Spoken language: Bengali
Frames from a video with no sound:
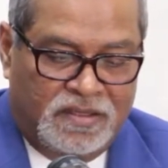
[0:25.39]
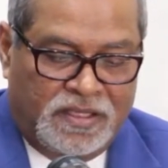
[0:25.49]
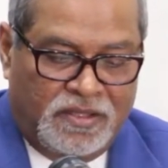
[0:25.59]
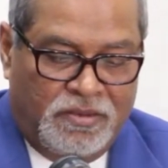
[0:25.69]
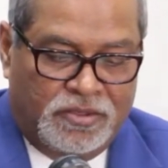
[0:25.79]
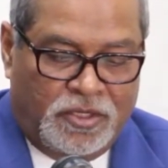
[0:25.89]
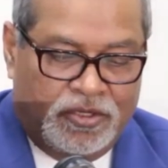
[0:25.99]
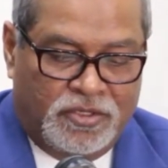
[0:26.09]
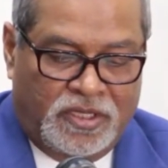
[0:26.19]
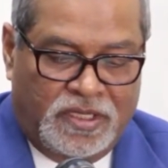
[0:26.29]
জাতীয়
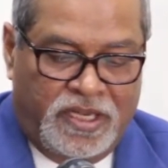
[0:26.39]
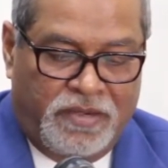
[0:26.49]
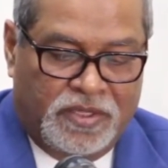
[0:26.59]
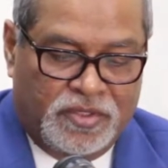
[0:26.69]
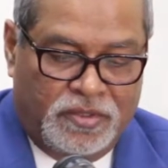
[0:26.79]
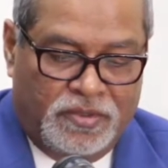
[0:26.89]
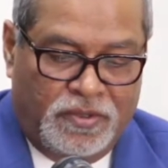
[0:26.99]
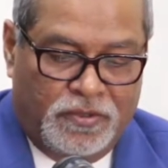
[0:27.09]
সংসদ নির্বাচন